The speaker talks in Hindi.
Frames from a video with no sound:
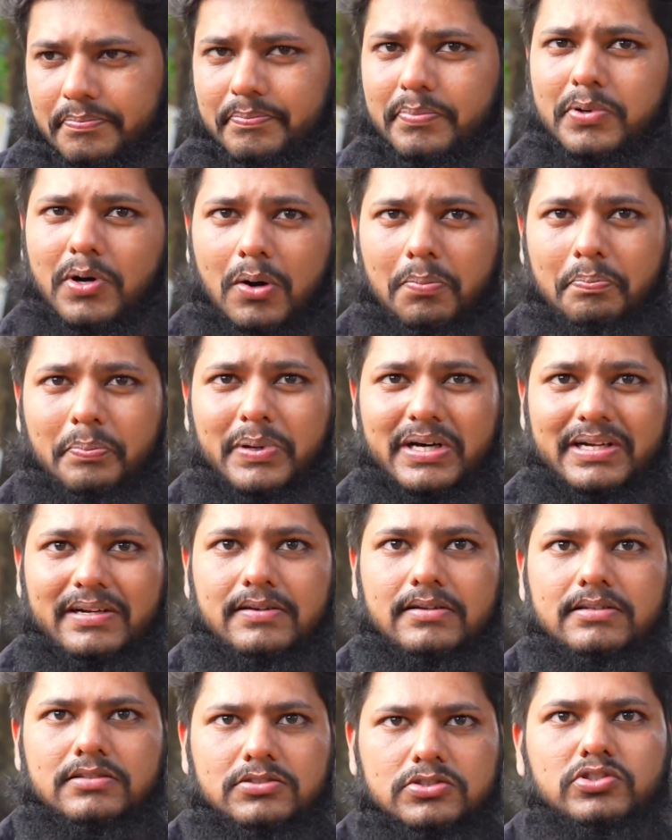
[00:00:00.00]
प्रॉपर
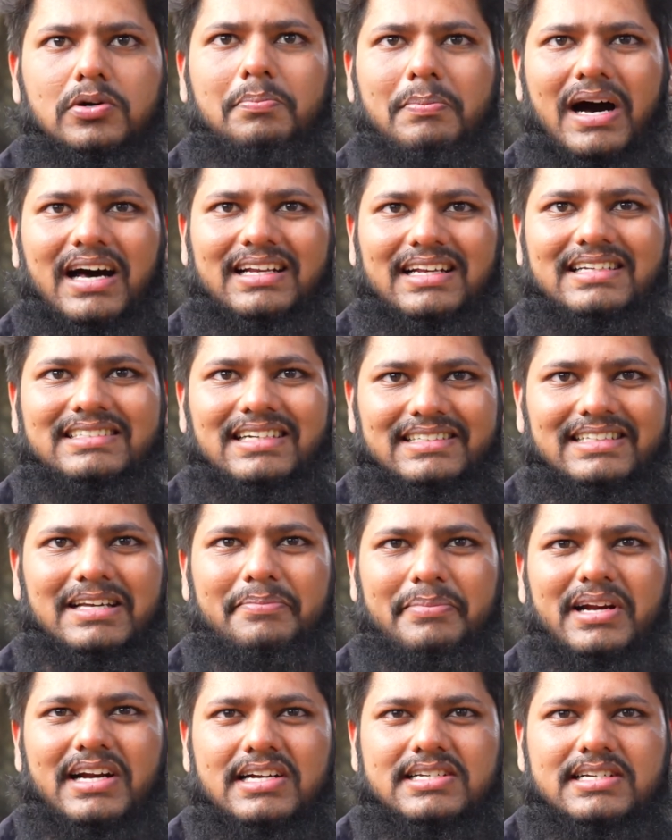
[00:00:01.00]
जो माना जाता
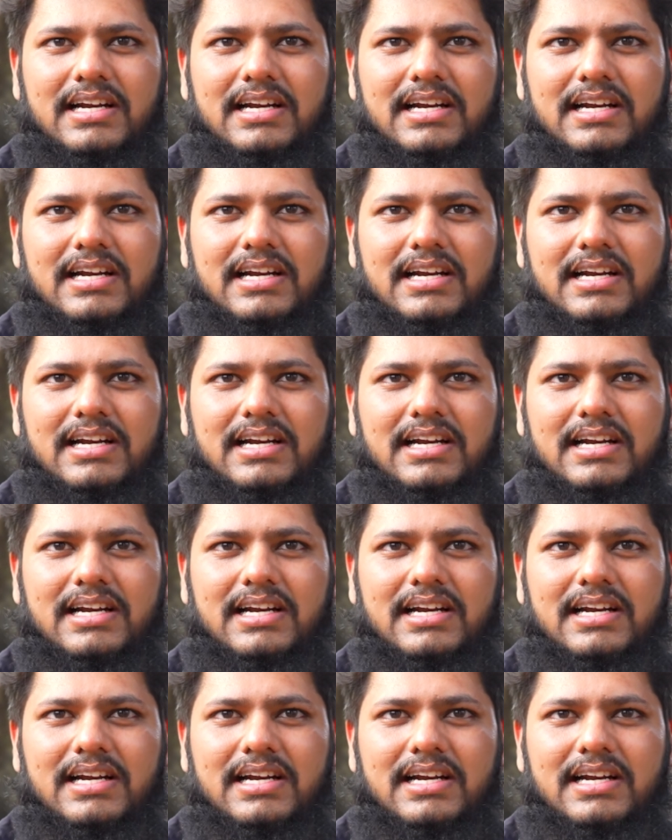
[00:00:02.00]
है ब्रीड हम्म।